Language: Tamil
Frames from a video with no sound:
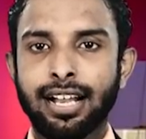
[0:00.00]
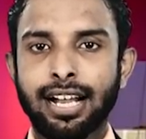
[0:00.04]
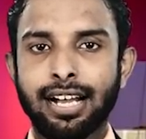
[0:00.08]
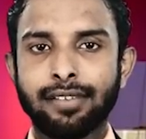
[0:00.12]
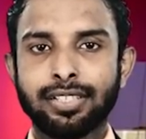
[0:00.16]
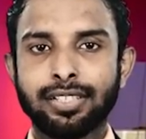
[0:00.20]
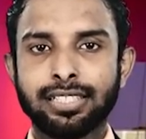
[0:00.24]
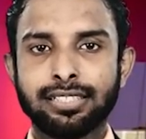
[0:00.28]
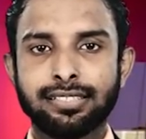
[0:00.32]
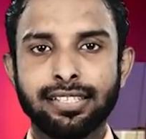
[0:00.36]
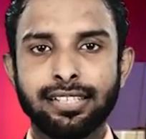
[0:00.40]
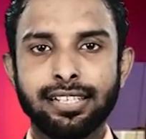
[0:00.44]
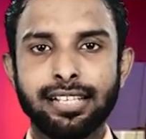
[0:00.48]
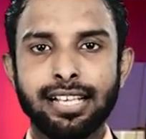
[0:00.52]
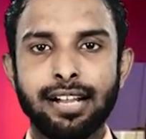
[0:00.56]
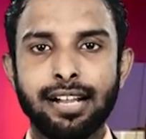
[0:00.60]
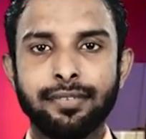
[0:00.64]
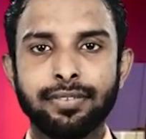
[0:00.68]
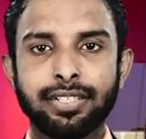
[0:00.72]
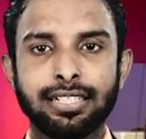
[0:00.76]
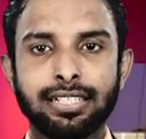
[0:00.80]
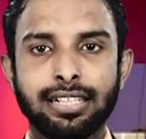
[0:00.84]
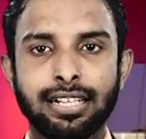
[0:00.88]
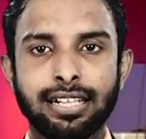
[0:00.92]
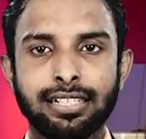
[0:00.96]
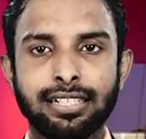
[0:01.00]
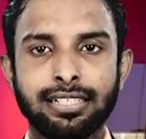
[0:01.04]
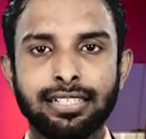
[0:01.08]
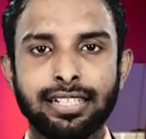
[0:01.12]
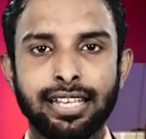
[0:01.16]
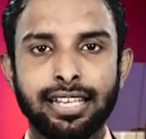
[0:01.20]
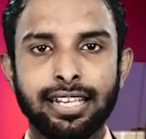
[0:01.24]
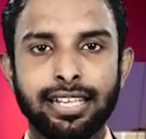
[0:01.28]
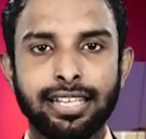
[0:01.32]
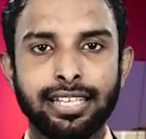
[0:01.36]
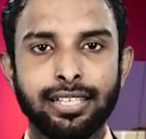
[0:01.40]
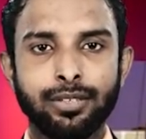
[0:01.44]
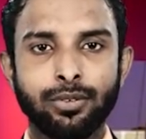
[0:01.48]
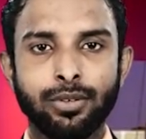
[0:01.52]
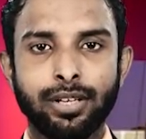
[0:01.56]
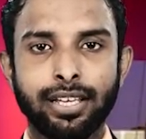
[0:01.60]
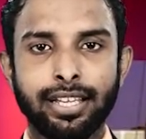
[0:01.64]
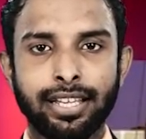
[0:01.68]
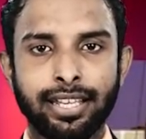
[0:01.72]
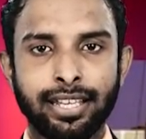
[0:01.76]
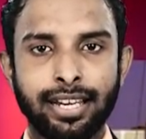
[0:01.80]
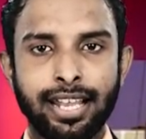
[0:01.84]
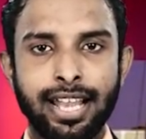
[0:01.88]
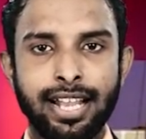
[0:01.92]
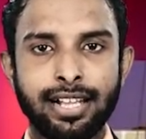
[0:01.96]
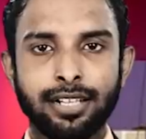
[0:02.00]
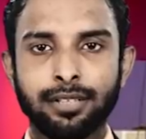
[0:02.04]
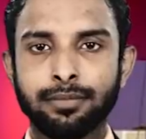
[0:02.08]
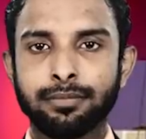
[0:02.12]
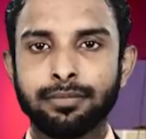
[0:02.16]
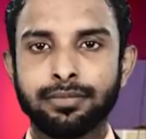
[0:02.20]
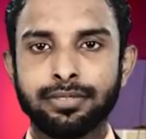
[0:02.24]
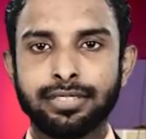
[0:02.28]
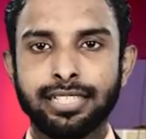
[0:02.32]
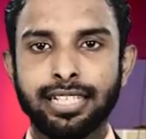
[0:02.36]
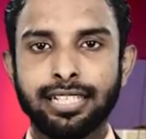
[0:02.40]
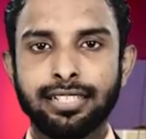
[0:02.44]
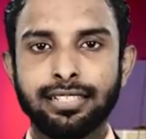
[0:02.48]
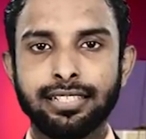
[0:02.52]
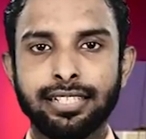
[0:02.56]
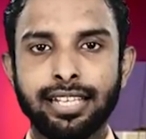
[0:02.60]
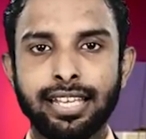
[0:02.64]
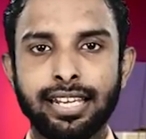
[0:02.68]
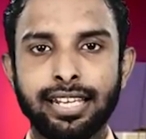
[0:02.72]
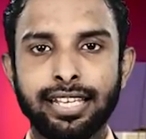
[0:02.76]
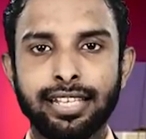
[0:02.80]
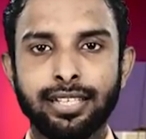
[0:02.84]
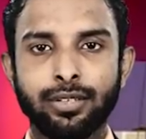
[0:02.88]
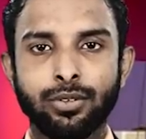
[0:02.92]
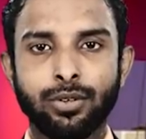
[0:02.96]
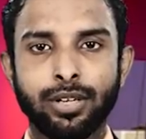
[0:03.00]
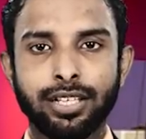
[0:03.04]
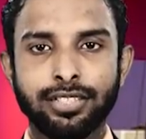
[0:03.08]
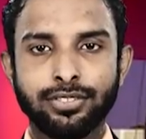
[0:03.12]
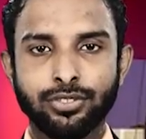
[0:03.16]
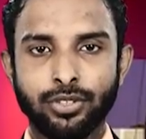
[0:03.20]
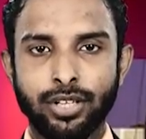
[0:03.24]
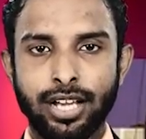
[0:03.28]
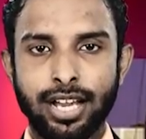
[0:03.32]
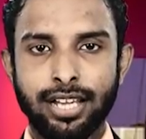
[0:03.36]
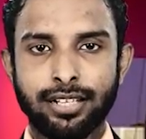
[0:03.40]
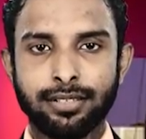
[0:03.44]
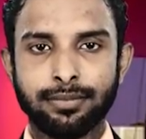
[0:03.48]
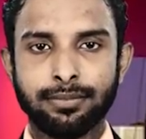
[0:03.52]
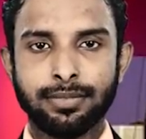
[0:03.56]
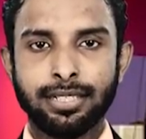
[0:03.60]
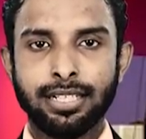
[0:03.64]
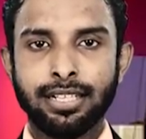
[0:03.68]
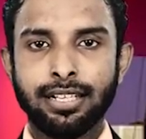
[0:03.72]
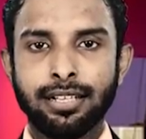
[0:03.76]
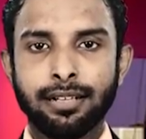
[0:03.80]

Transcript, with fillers: அவை சிரியாவின் கிழக்கு எல்லையில் உள்ள இராக்கும் தெற்கு எல்லையில் உள்ள ஜுடானும்